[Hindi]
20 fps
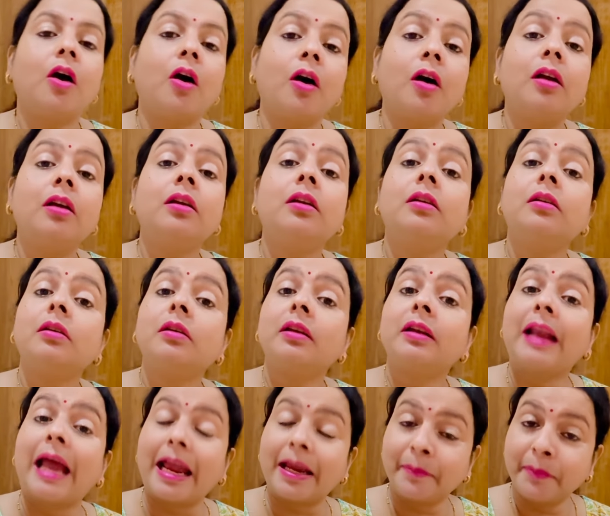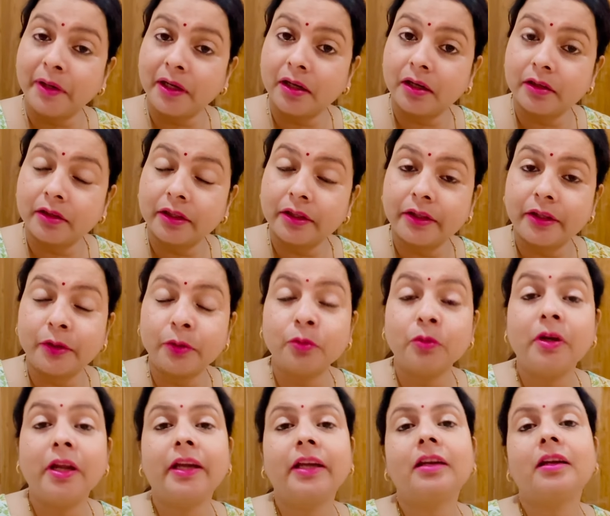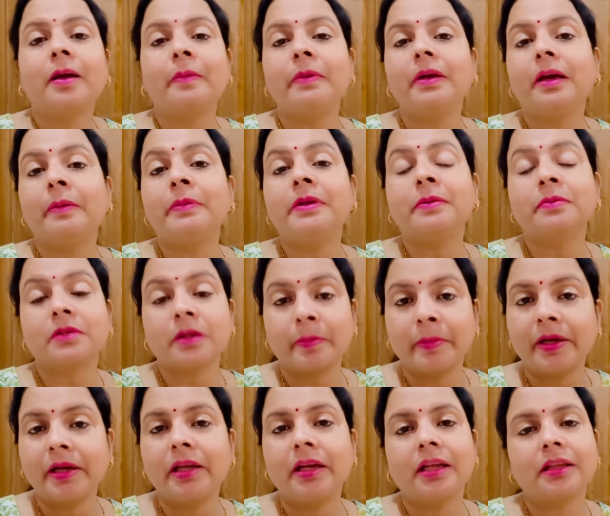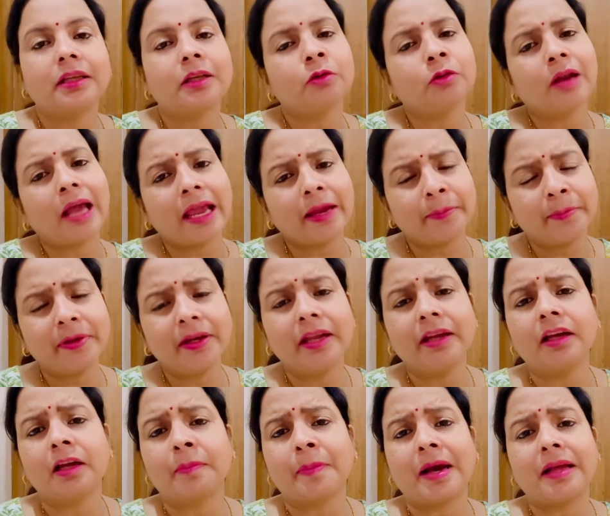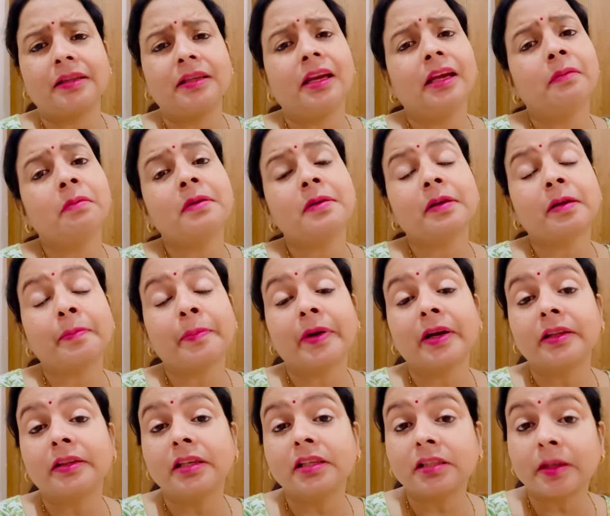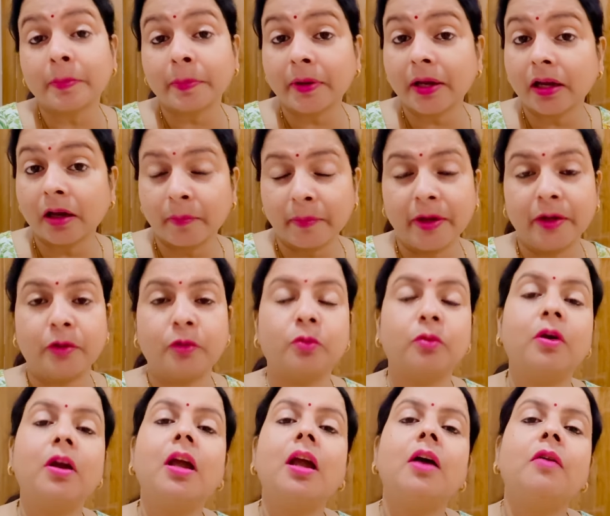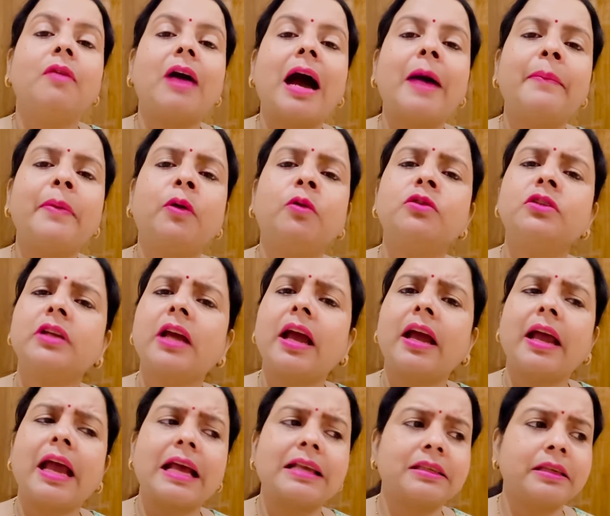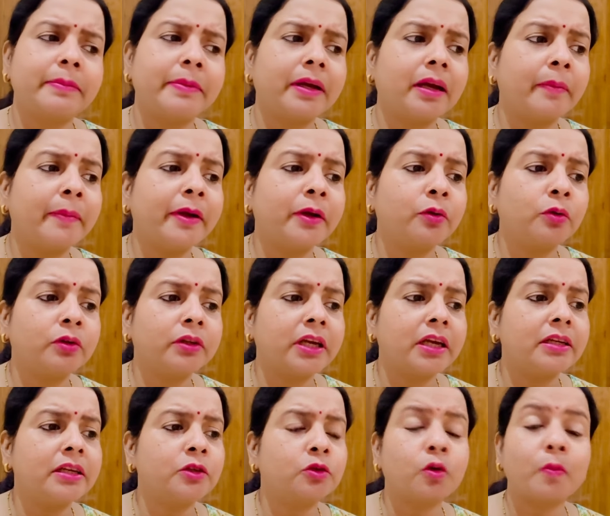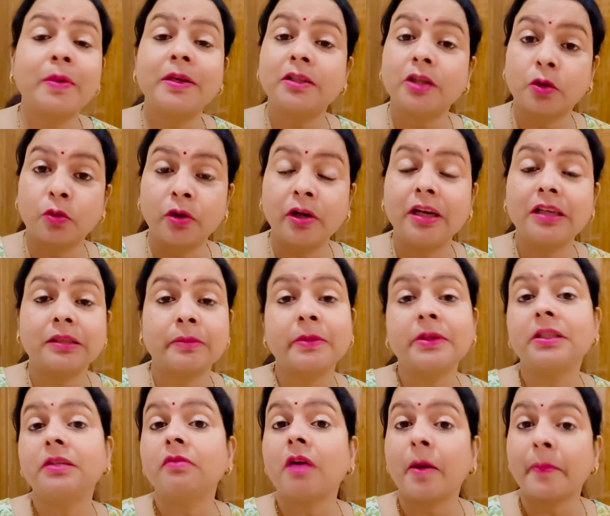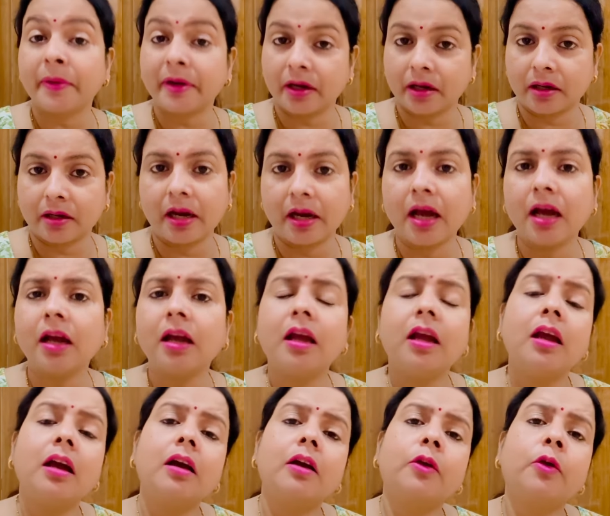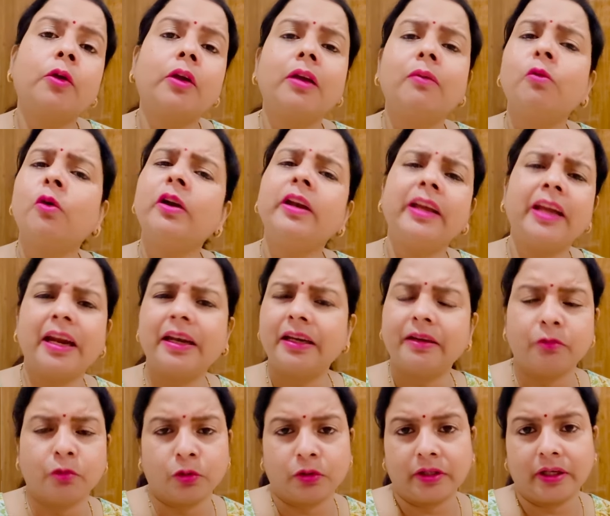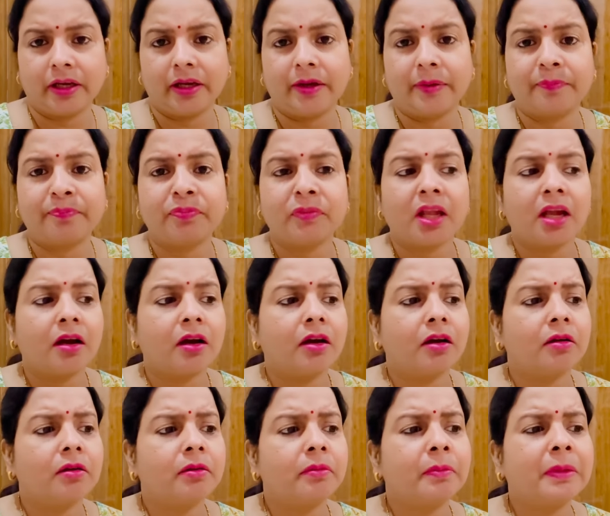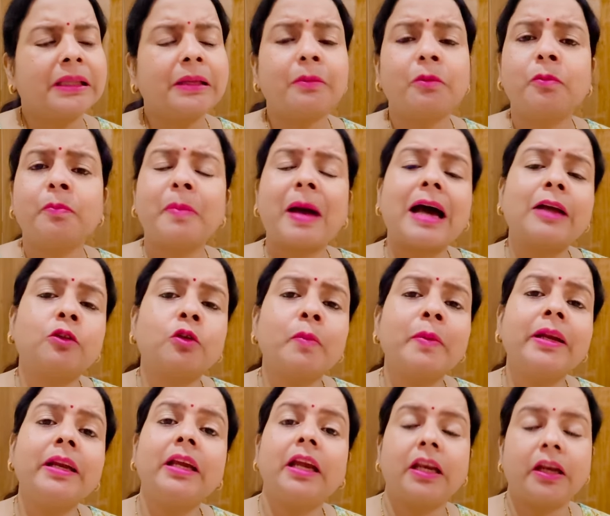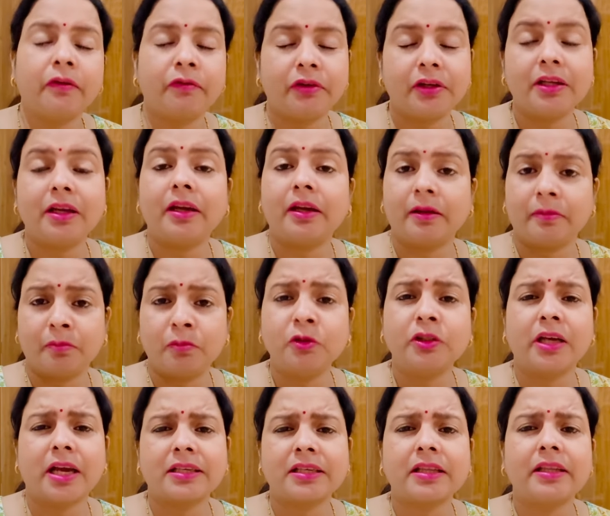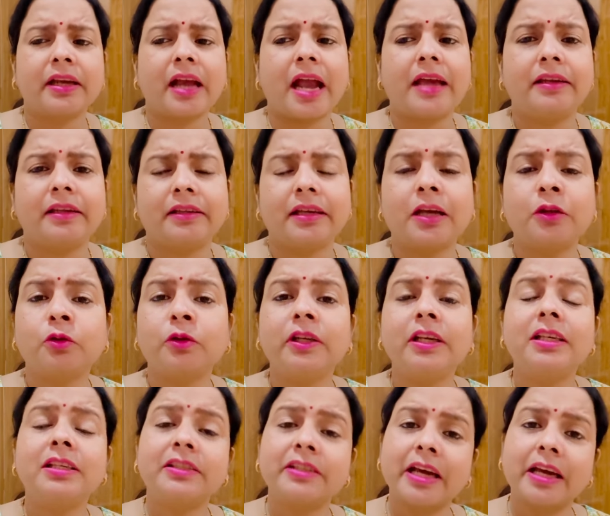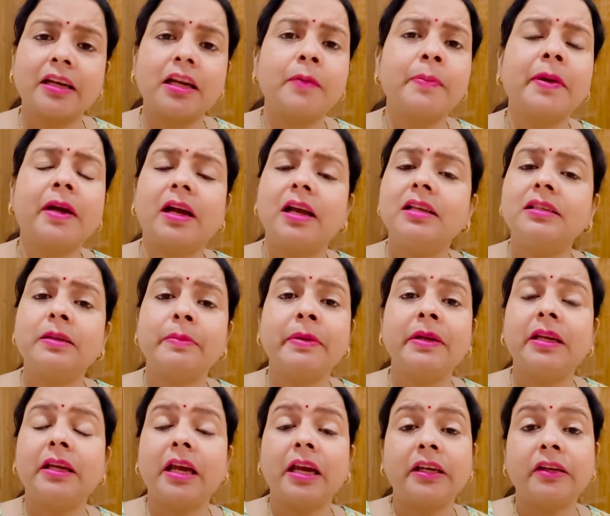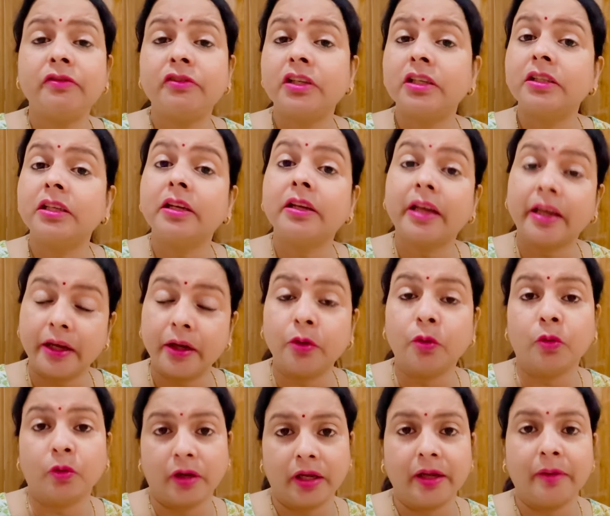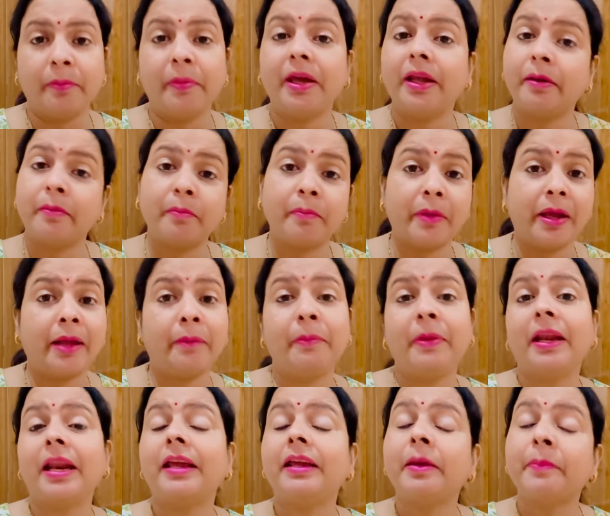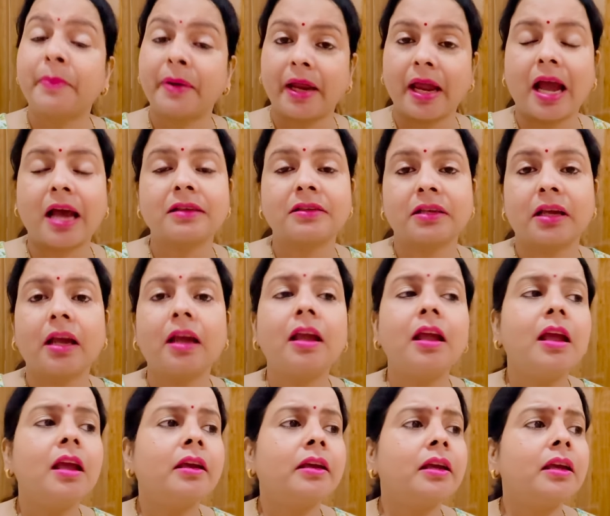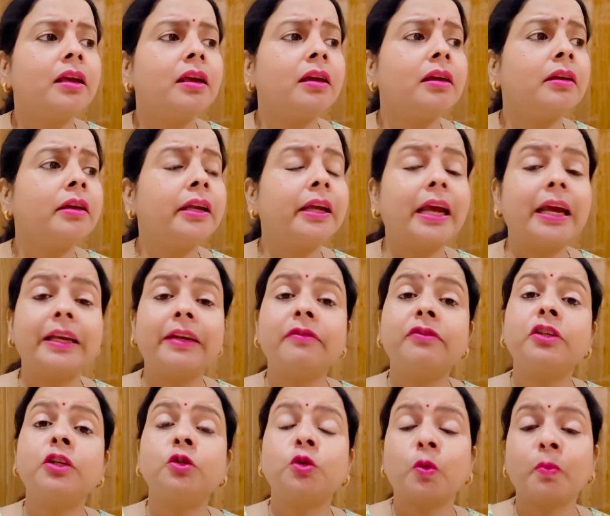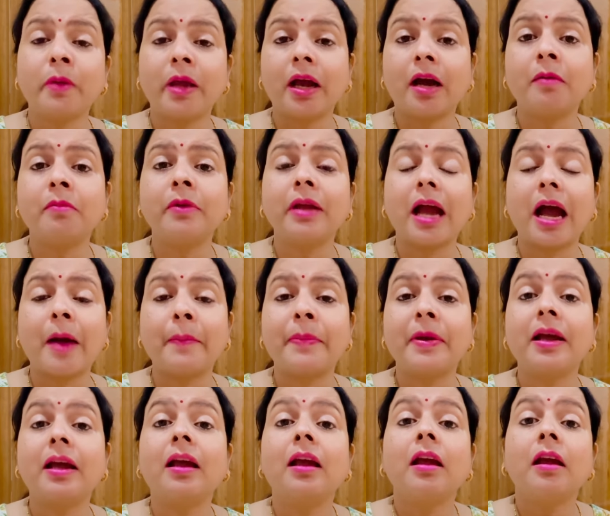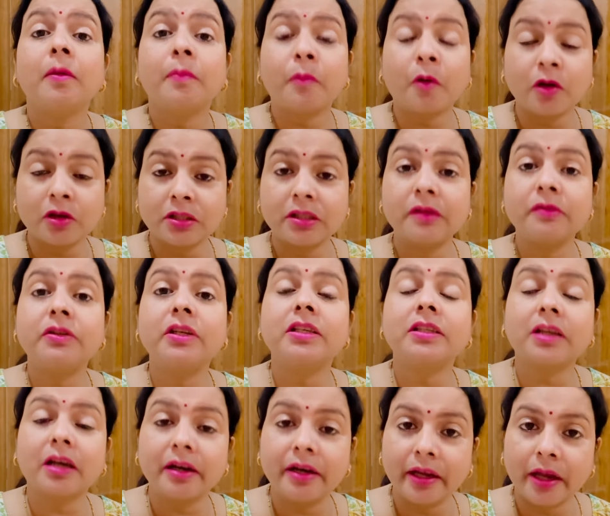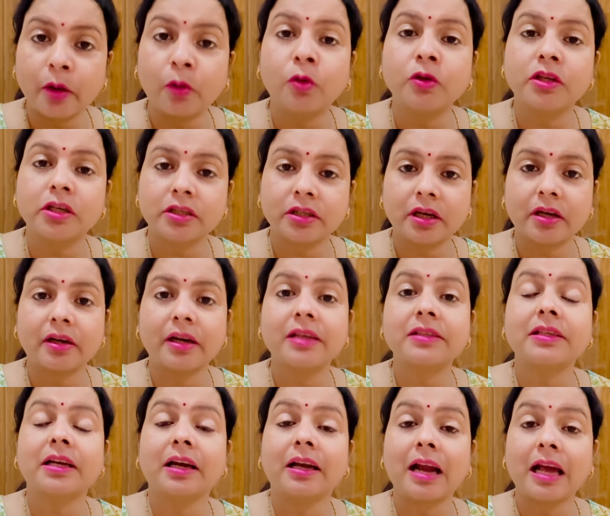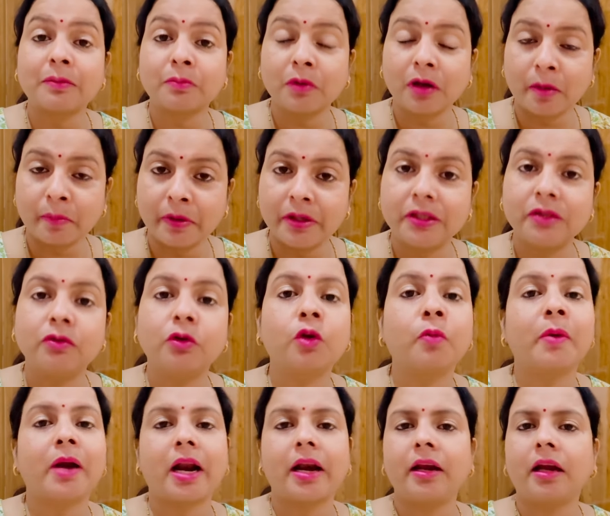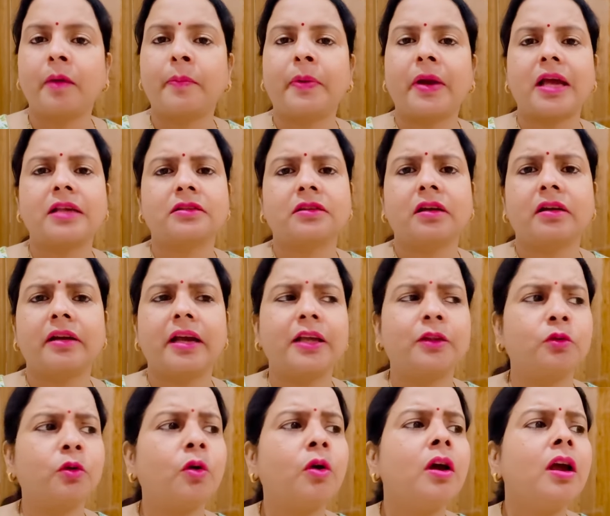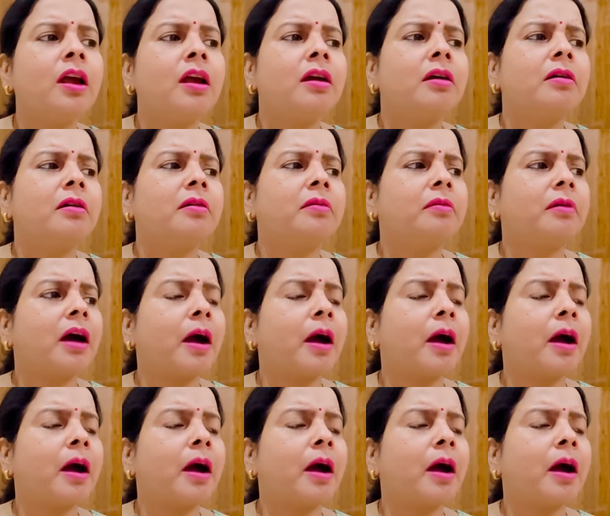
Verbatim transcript: और लाइक भी कर देती हूँ लेकिन कभी कभी जब समय नहीं रहता तो लाइक भी नहीं कर पाती लेकिन मैं पढ़ती सबके कमेंट हूँ वहां पर कुछ ऐसे भी कमेंट होते हैं जिसको मैं ज़रूरी नहीं समझती वहां पर रखना क्योंकि वो निगेटिव होते हैं मतलब बातों में निगेटिविटी मुझे ऐसा दिखाई देता है तो इस चैनल पर कहीं से भी निगेटिव चीजें नहीं होंगी मेर, मेर, मेरा ये प्रयास है कि निगेटिव चीजों में हम यहाँ पे पॉजिटिव चीज करने की कोशिश कर रहे हैं सकारात्मक अपने जीवन को बनाने का प्रयास कर रहे हैं तो आ,